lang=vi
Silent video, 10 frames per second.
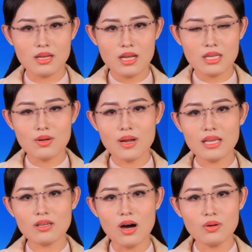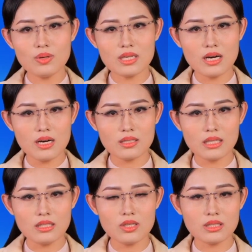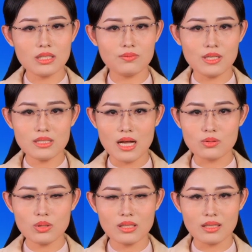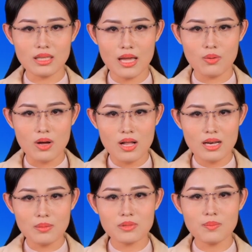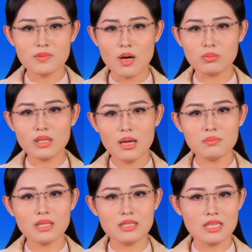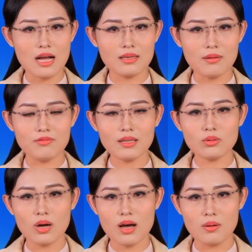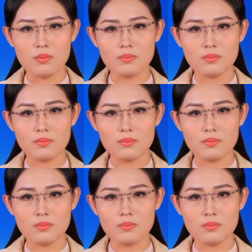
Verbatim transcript: Điều này có nguy cơ khiến cho chi phí sản xuất tăng theo, làm trầm trọng thêm tình trạng lạm phát toàn cầu.